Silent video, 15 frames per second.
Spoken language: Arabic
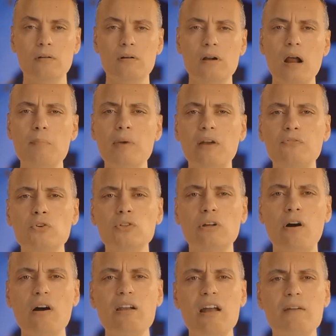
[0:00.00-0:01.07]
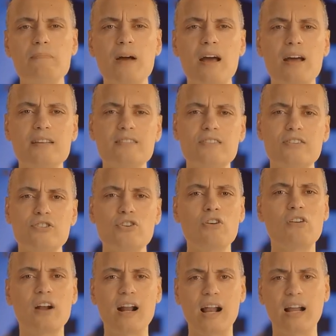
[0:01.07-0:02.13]
رمى الفوطة وقال لك بس
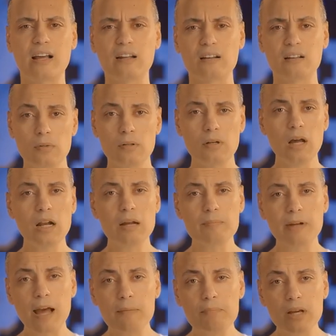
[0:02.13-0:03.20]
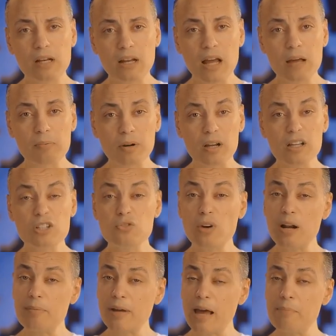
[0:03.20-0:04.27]
شكرا على كده لا أنا مكمل نائب رئيس
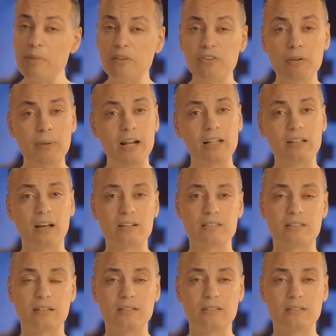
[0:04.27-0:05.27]
ولا مكمل في البلد دي أصلا